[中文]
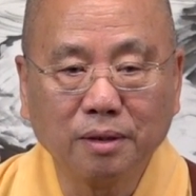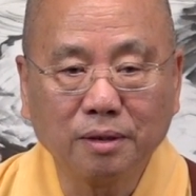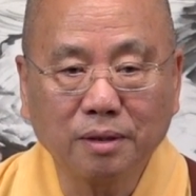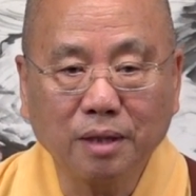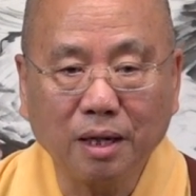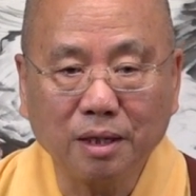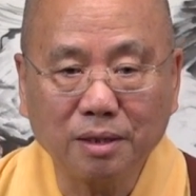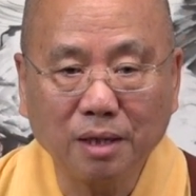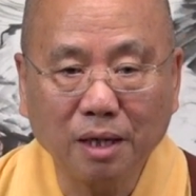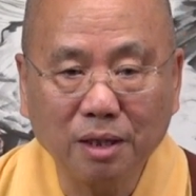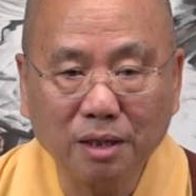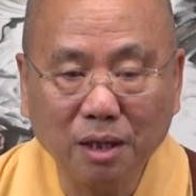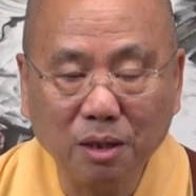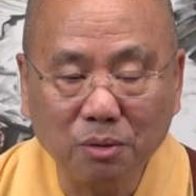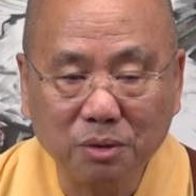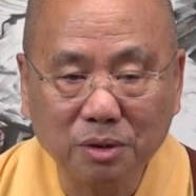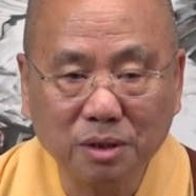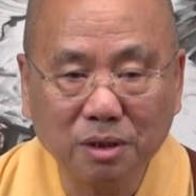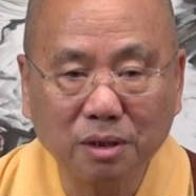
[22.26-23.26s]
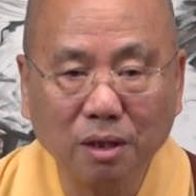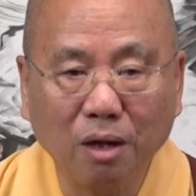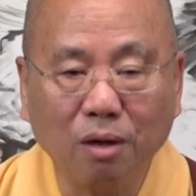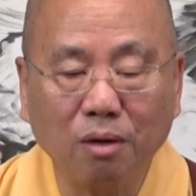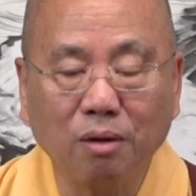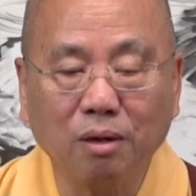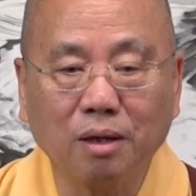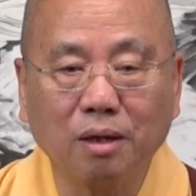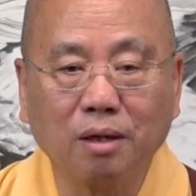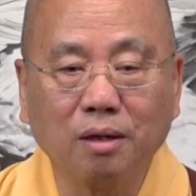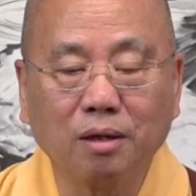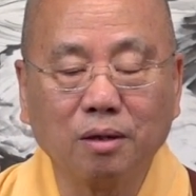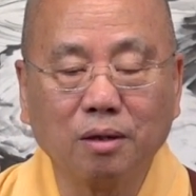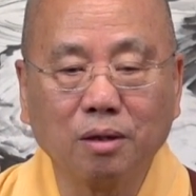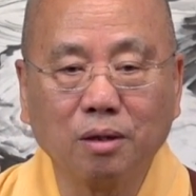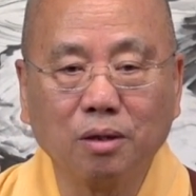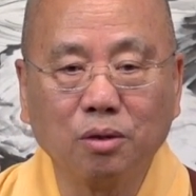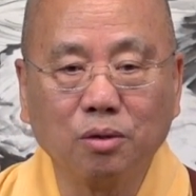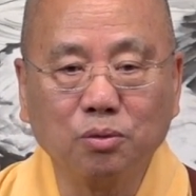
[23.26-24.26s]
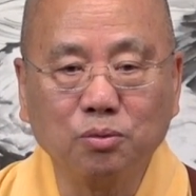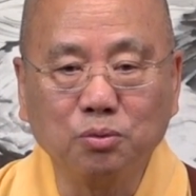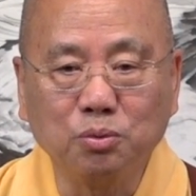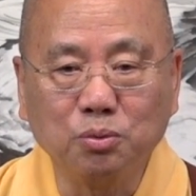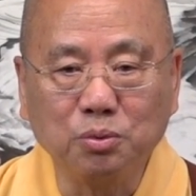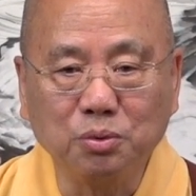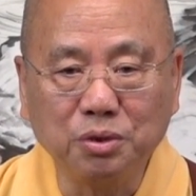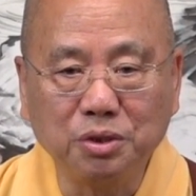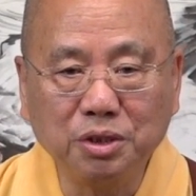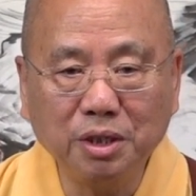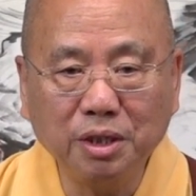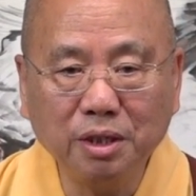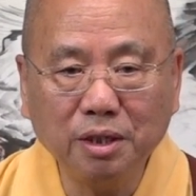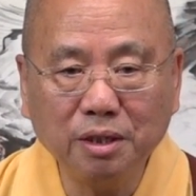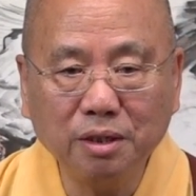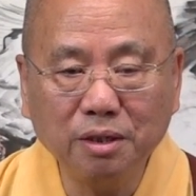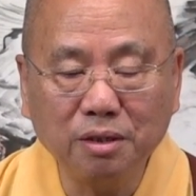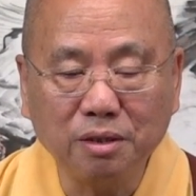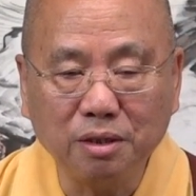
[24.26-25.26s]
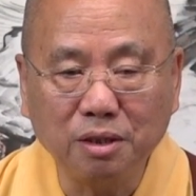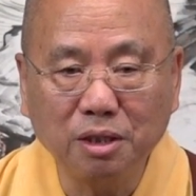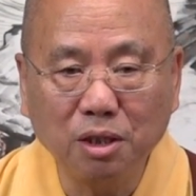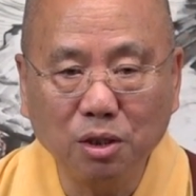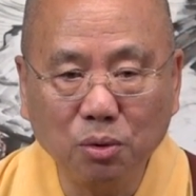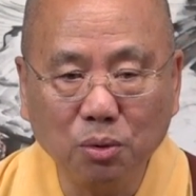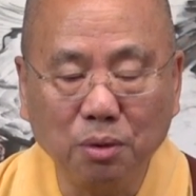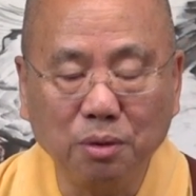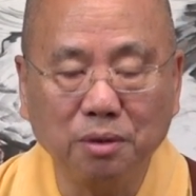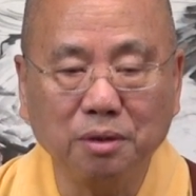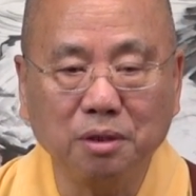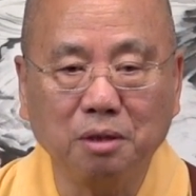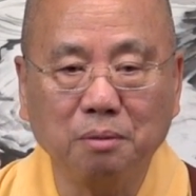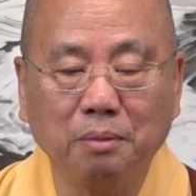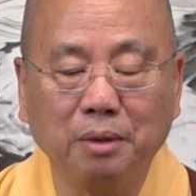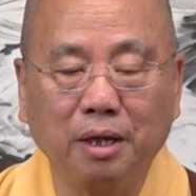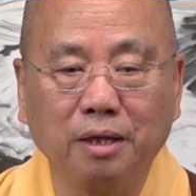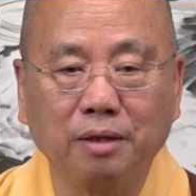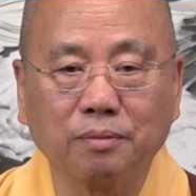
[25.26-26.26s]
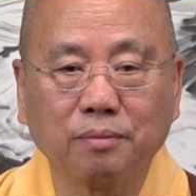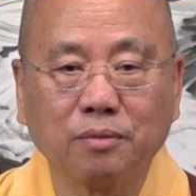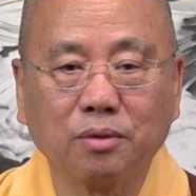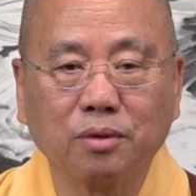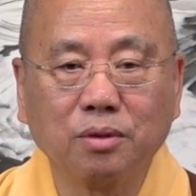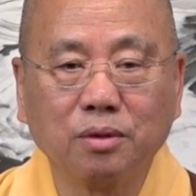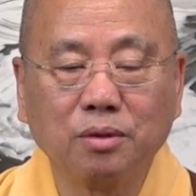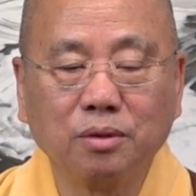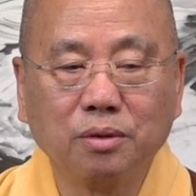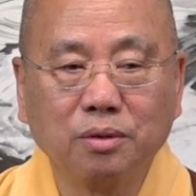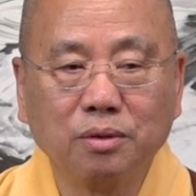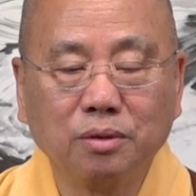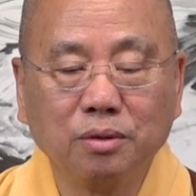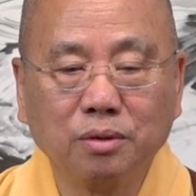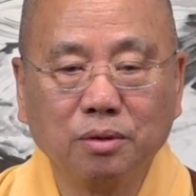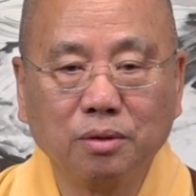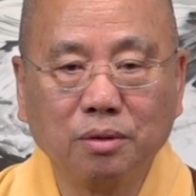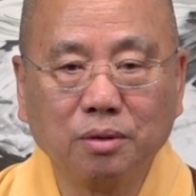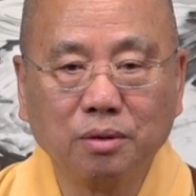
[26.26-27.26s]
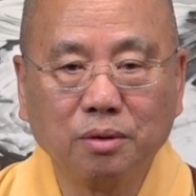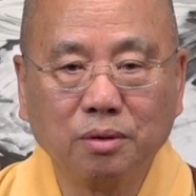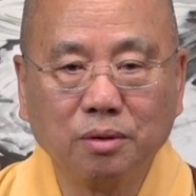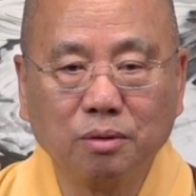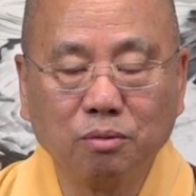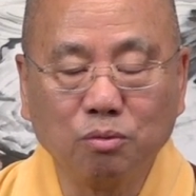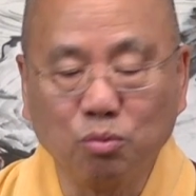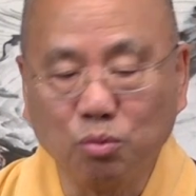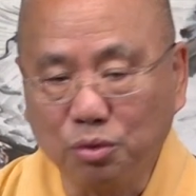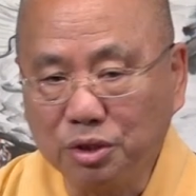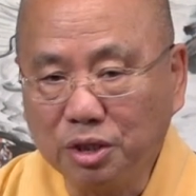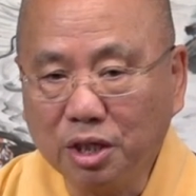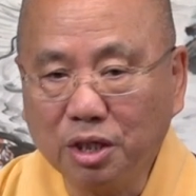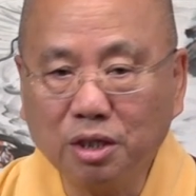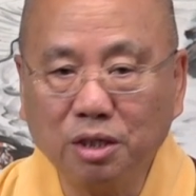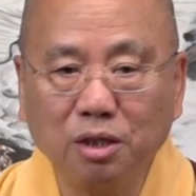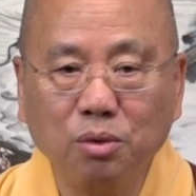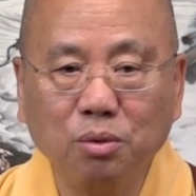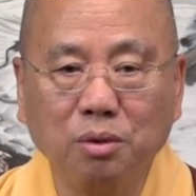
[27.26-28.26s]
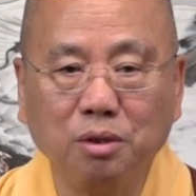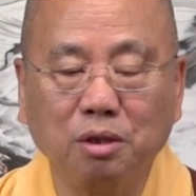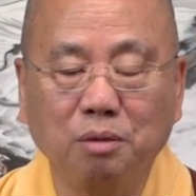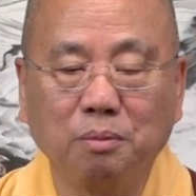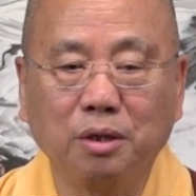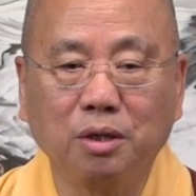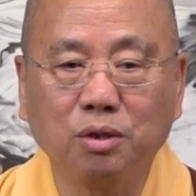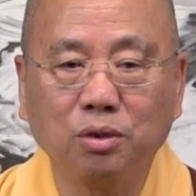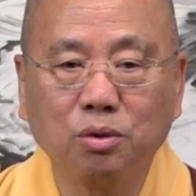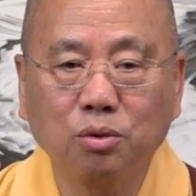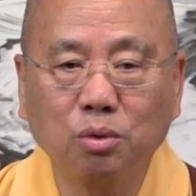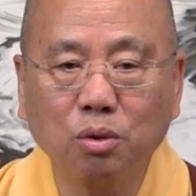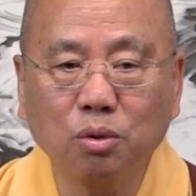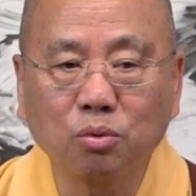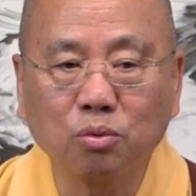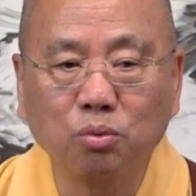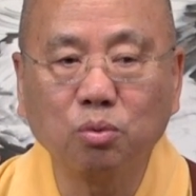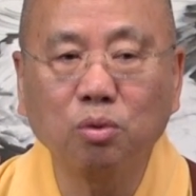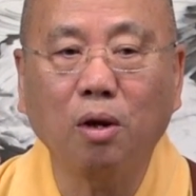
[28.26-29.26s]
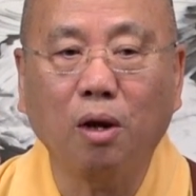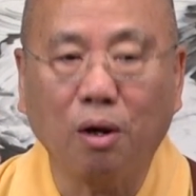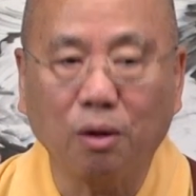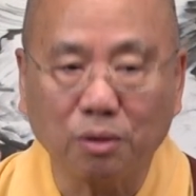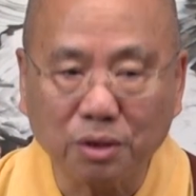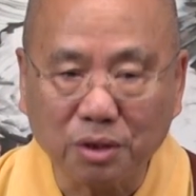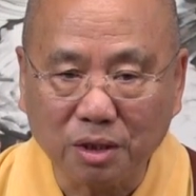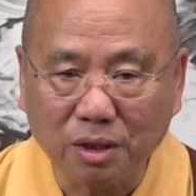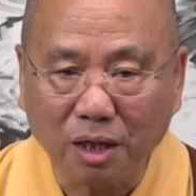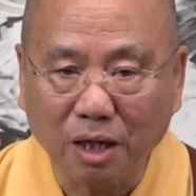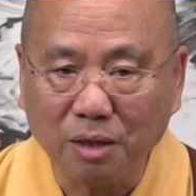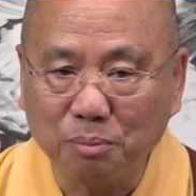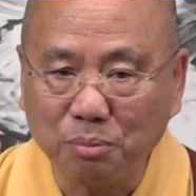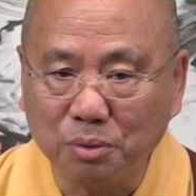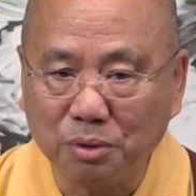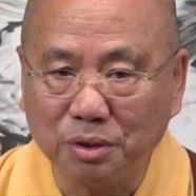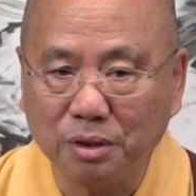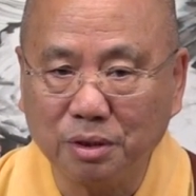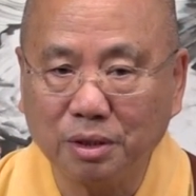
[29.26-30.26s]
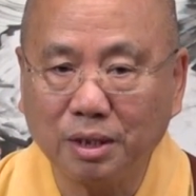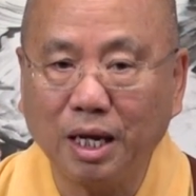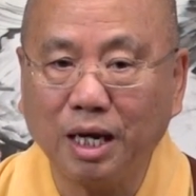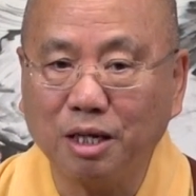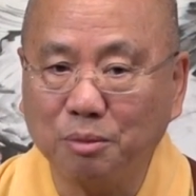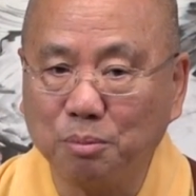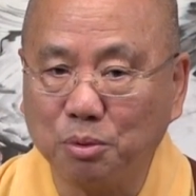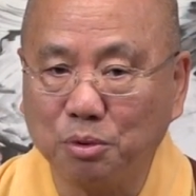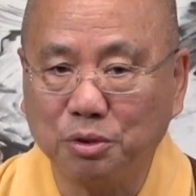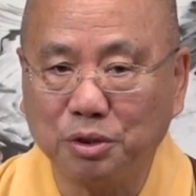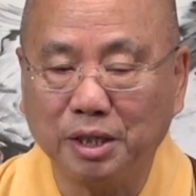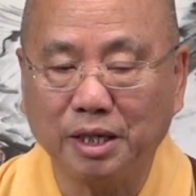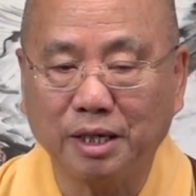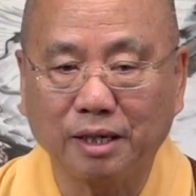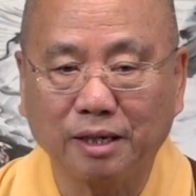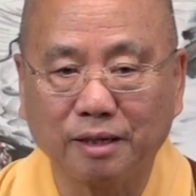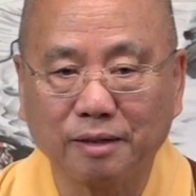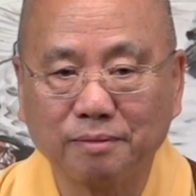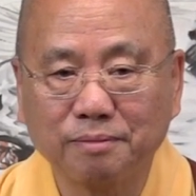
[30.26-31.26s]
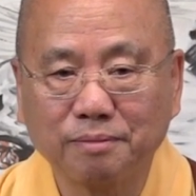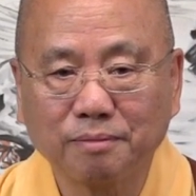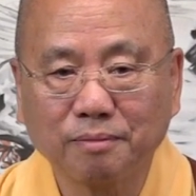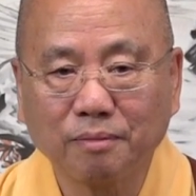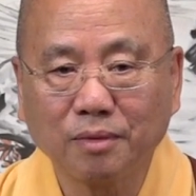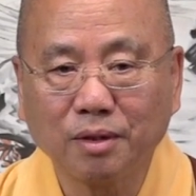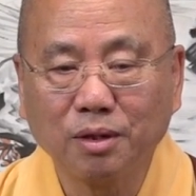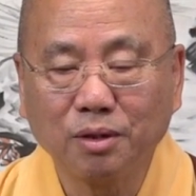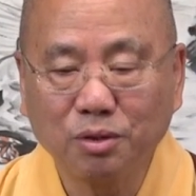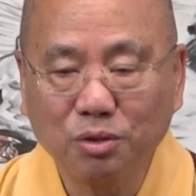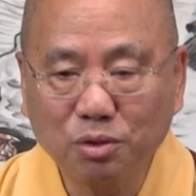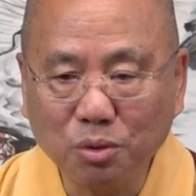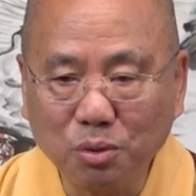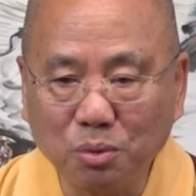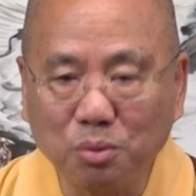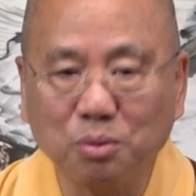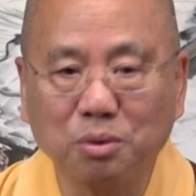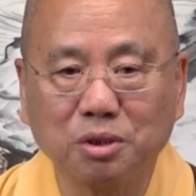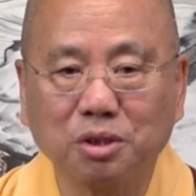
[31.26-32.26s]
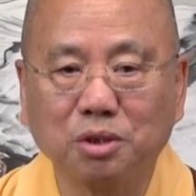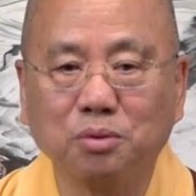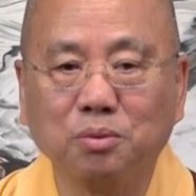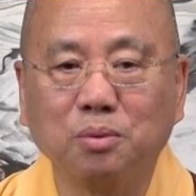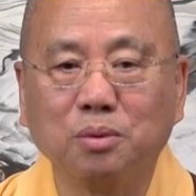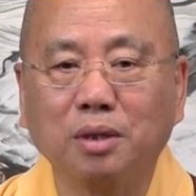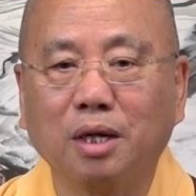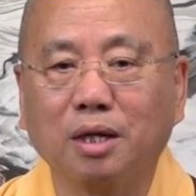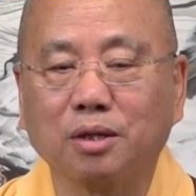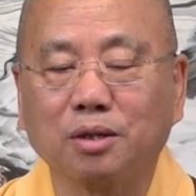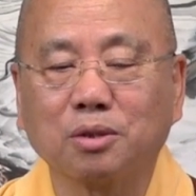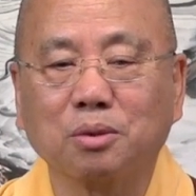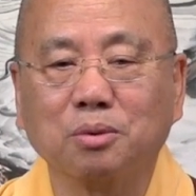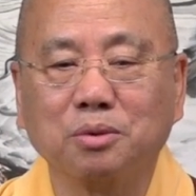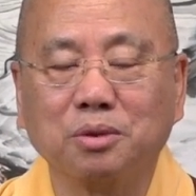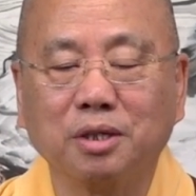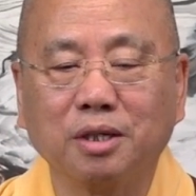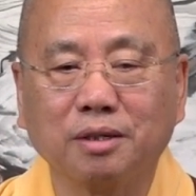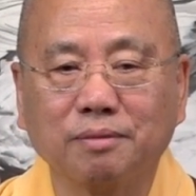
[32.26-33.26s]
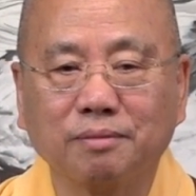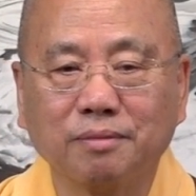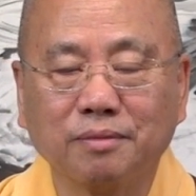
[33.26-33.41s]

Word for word: 大家要知道啊，五经一论里面，五经一论里面最古老的是哪一部那一部经啊？就是无量寿经，